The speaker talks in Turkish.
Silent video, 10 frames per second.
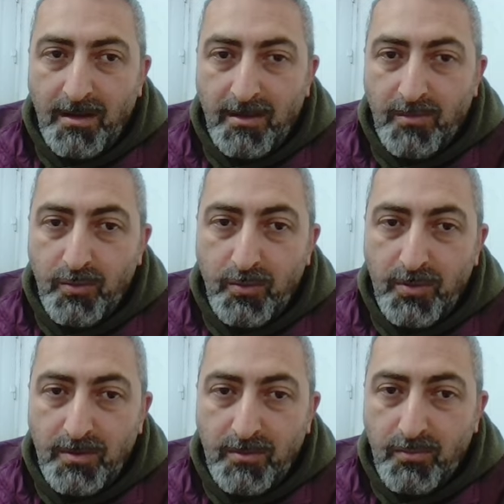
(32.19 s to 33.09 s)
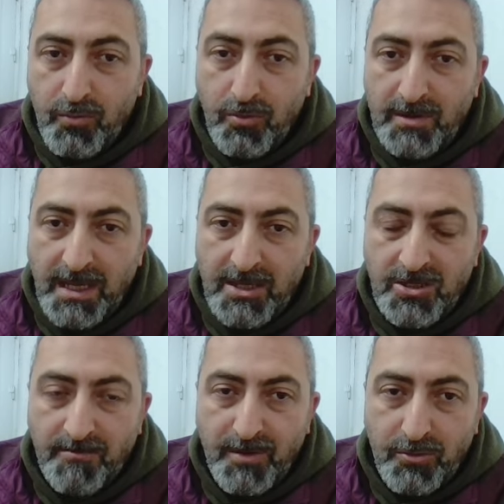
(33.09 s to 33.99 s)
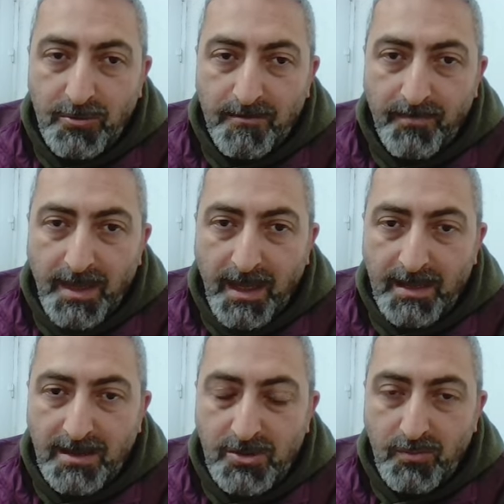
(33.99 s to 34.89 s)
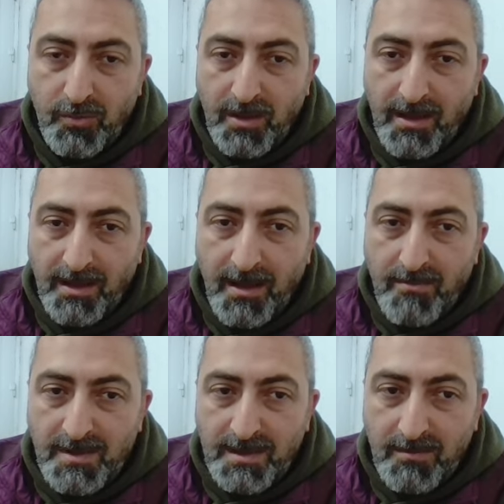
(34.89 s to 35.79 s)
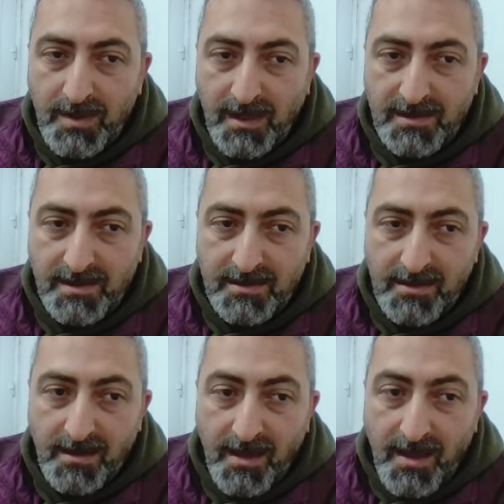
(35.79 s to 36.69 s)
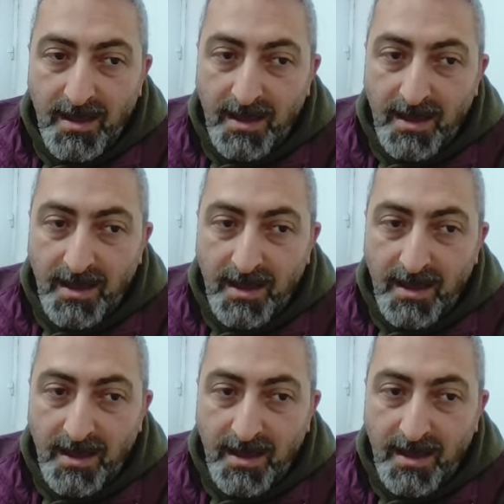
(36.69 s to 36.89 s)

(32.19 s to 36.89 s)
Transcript: E, bu, bu, bu değişik bir durum. Hektaş'ın buralara gelmesi imkansızdı.